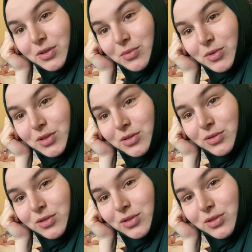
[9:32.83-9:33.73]
думает,
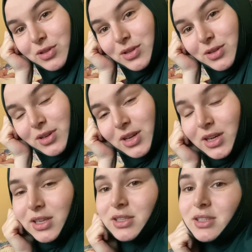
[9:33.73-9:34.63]
ну чё ты,
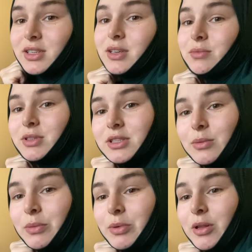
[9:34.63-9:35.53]
с кем ты там
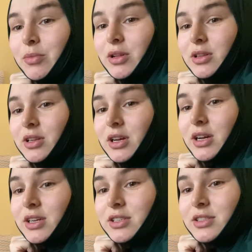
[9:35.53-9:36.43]
опять
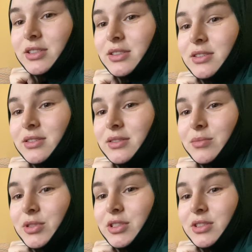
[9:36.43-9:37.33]
болтаешь, да,
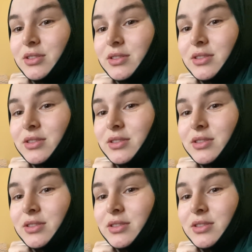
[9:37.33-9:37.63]
Мадин?